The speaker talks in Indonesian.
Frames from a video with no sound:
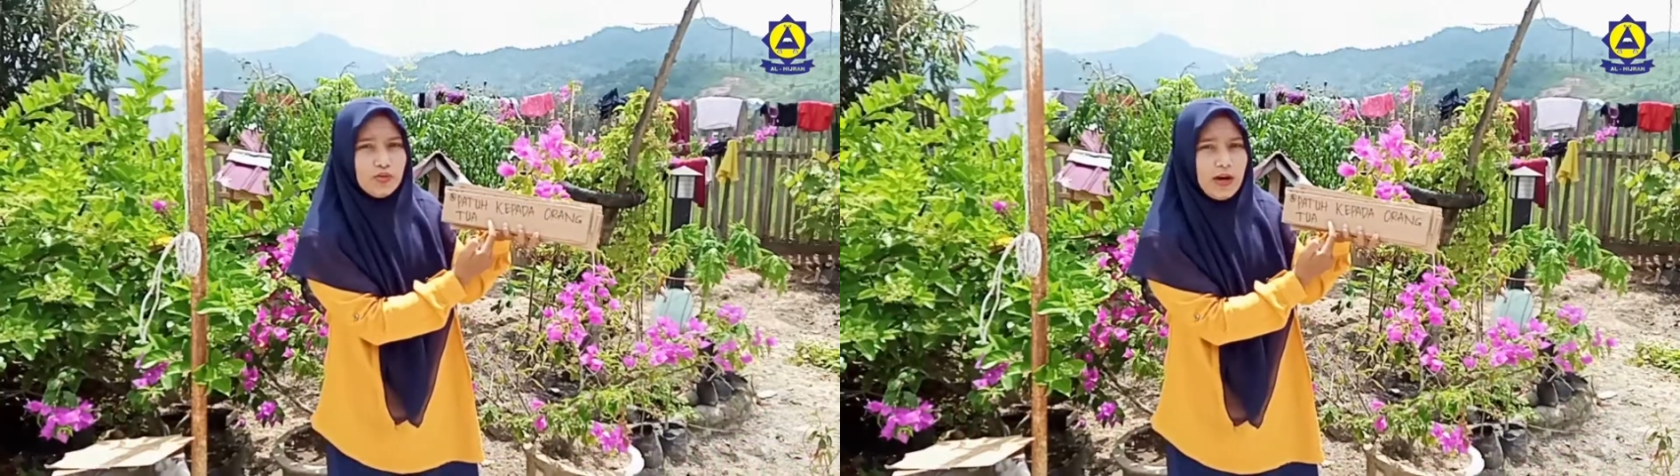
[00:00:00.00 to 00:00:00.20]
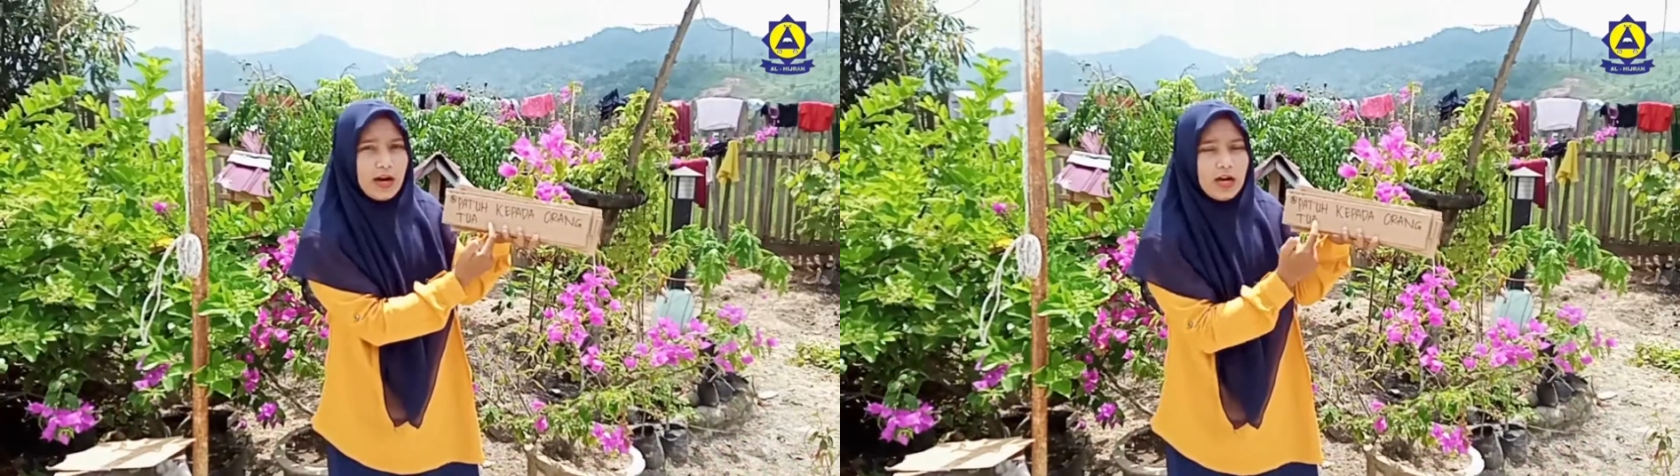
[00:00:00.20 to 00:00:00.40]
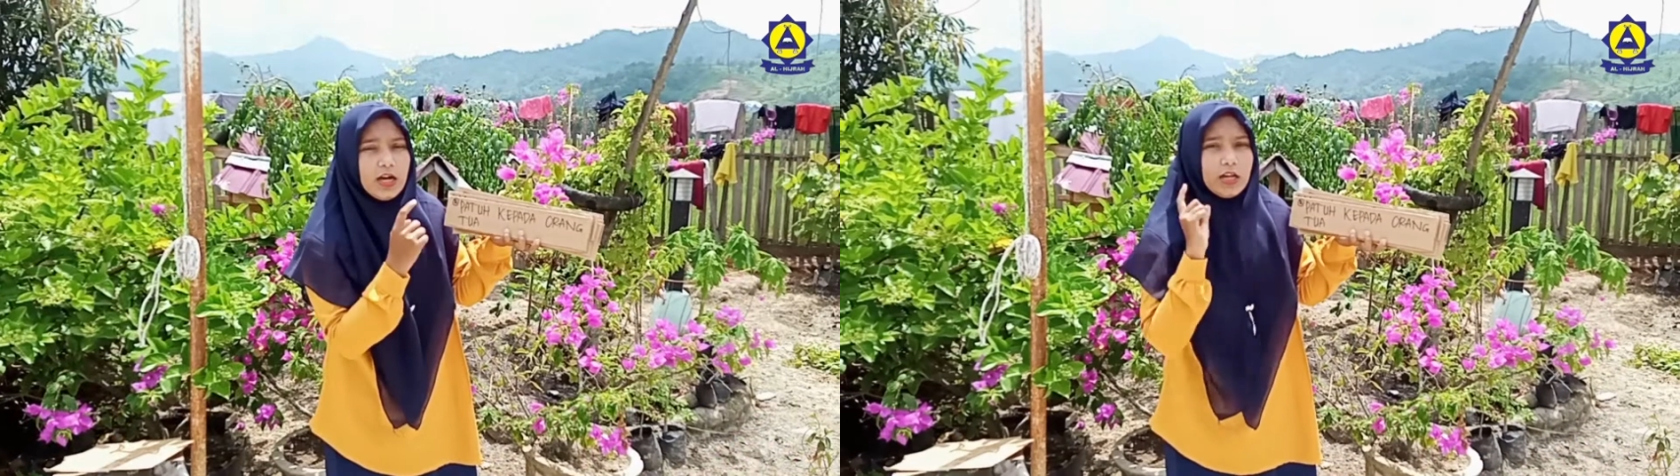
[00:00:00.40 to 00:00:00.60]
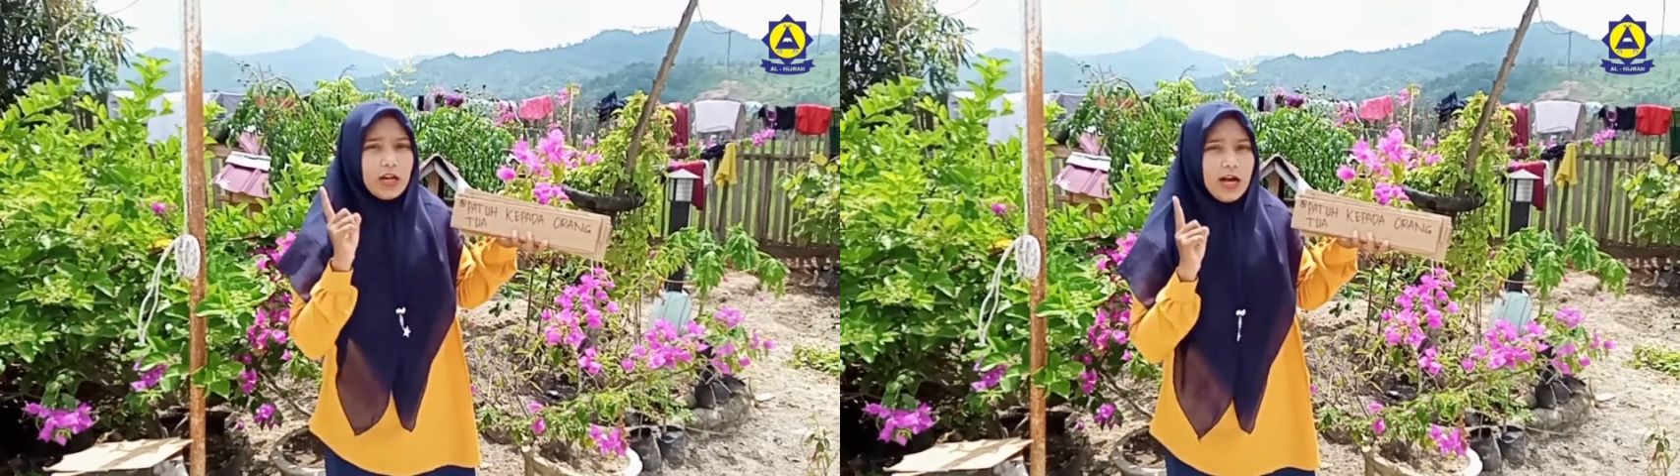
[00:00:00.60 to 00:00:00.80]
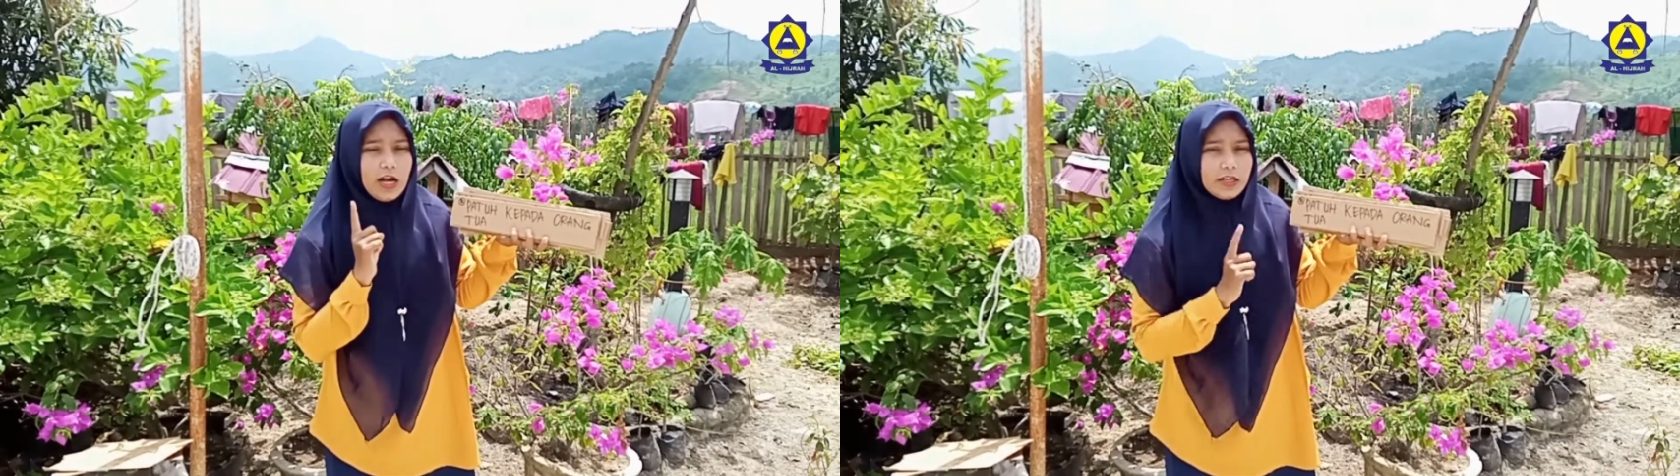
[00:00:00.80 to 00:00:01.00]
tua.
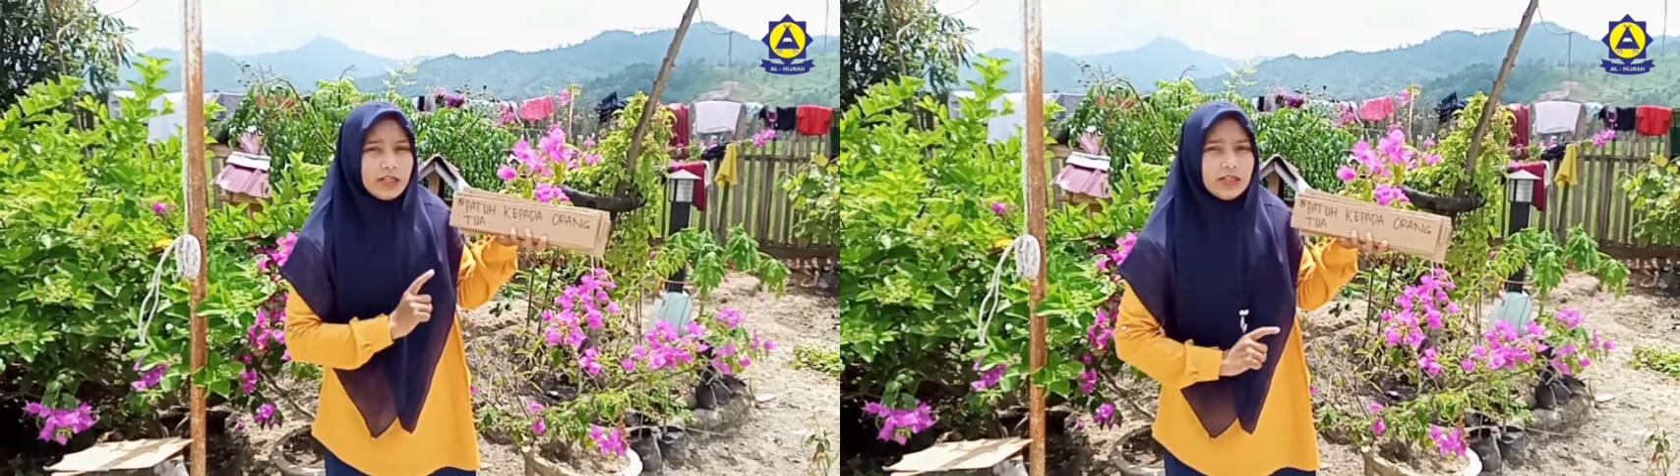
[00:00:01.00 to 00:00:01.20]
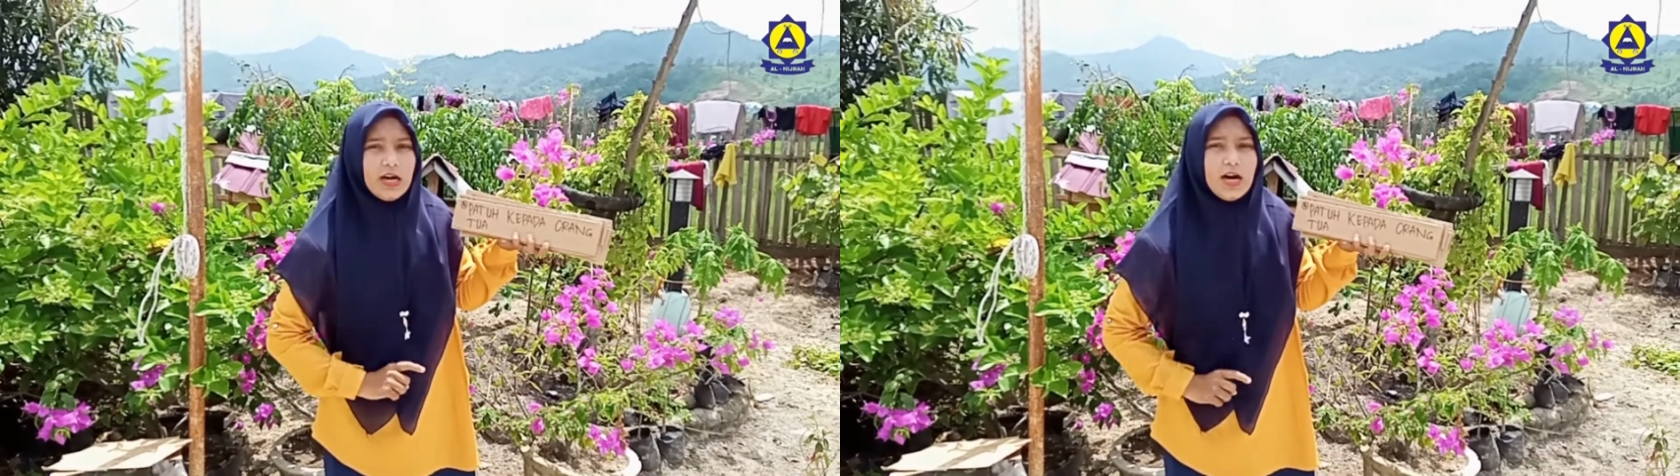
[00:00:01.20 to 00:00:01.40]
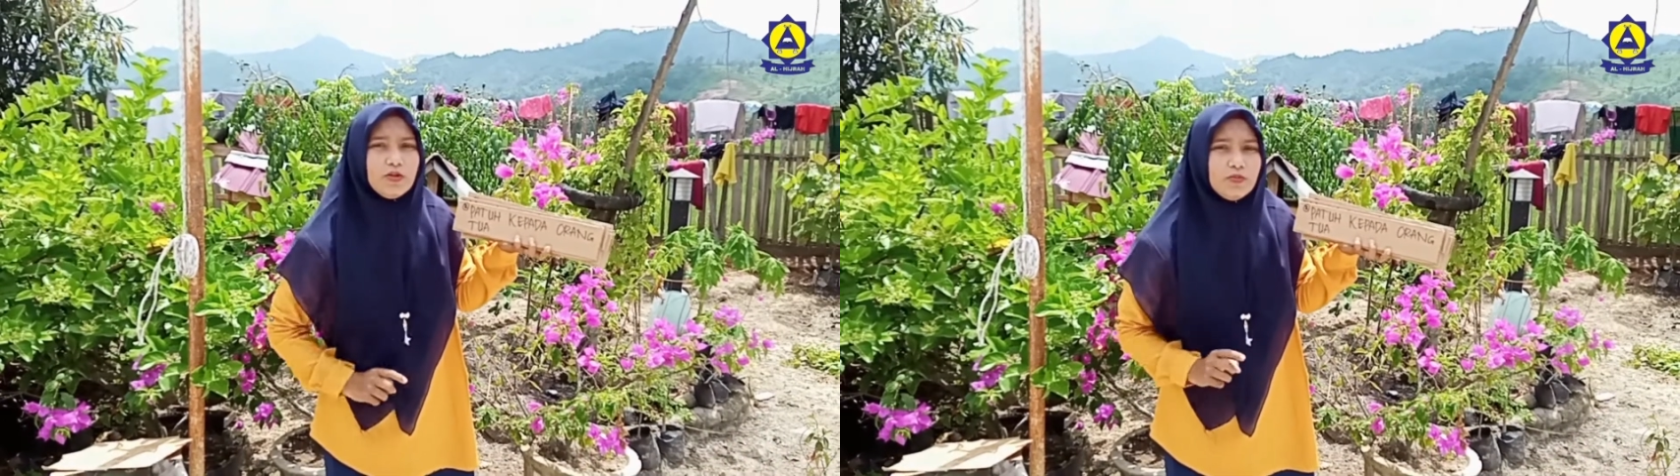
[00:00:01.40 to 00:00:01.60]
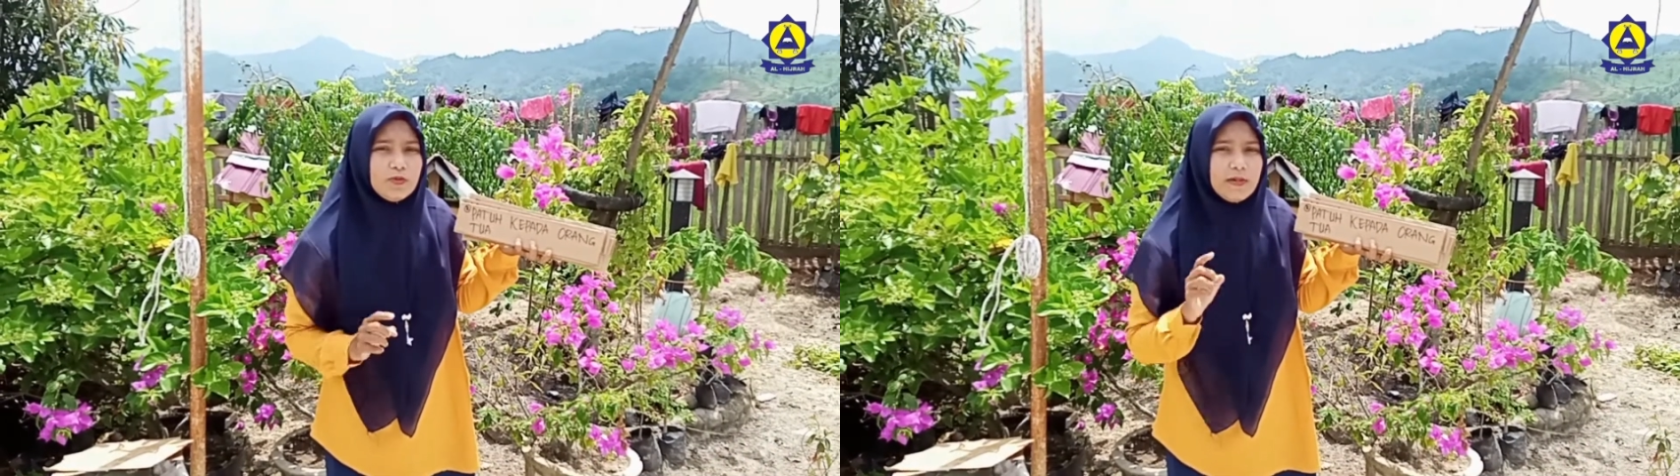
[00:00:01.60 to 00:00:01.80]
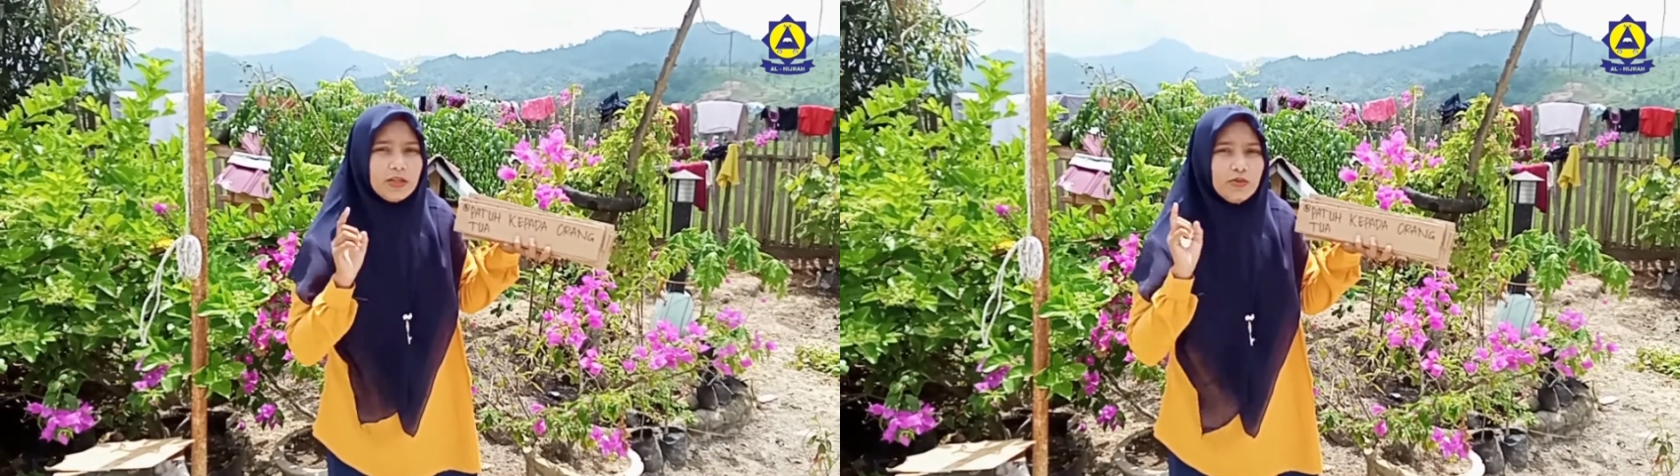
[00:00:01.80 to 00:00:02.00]
Nah, kita harus
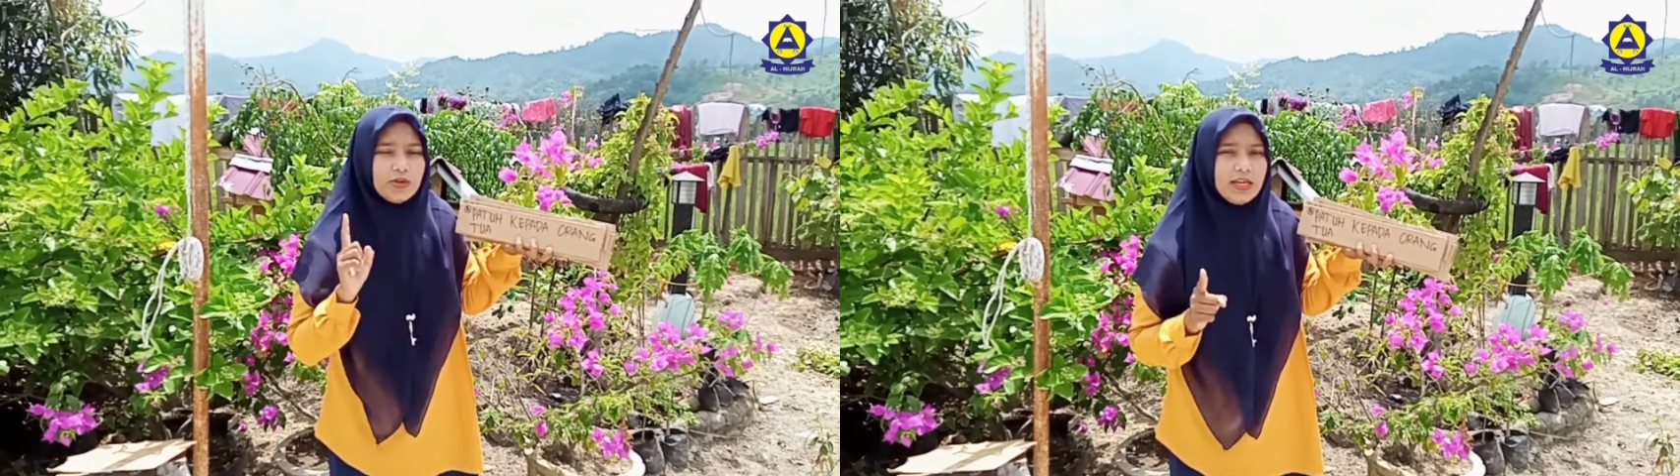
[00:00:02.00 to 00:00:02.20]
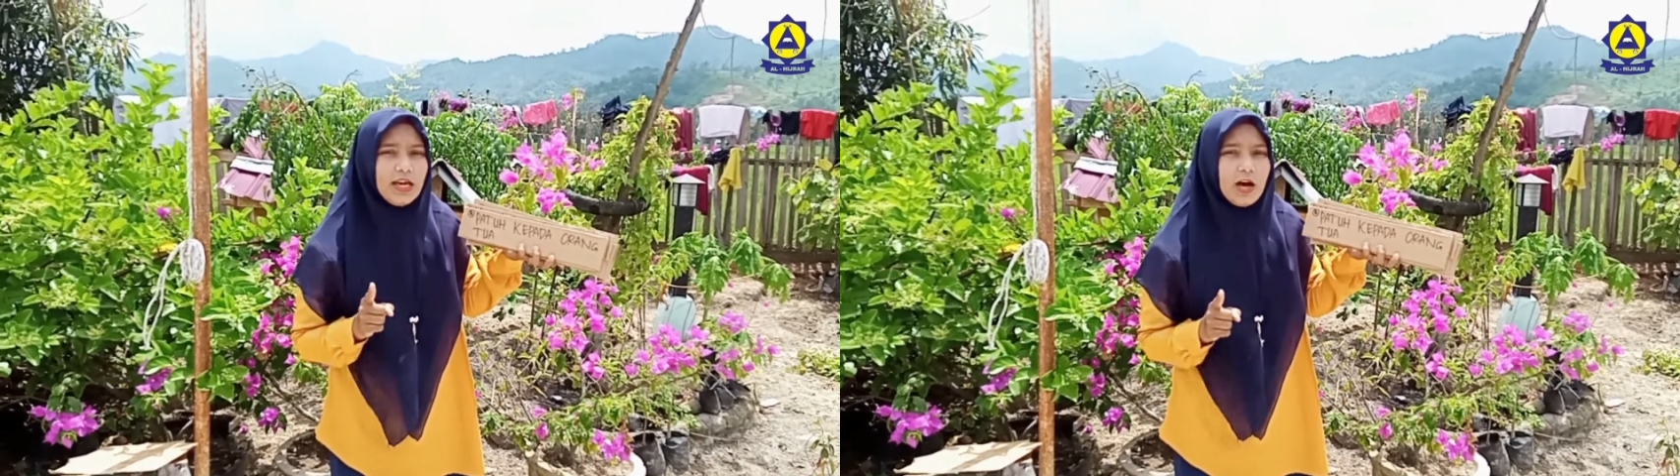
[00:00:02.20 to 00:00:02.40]
mematuhi